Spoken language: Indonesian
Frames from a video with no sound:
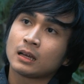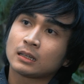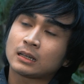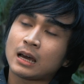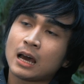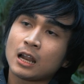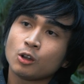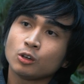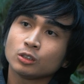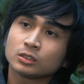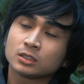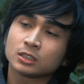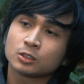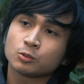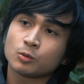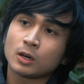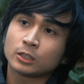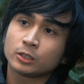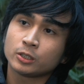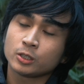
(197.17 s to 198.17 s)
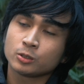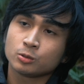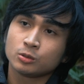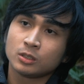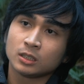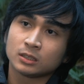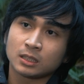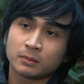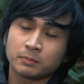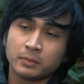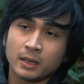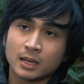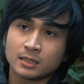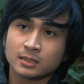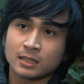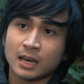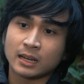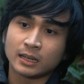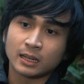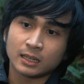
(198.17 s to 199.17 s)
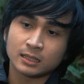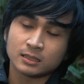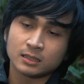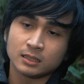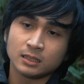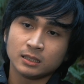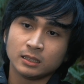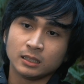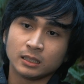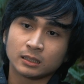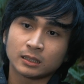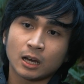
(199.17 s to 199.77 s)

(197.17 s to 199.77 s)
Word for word: Kalau sesuatu yang sudah terbiasa anak kecil ini,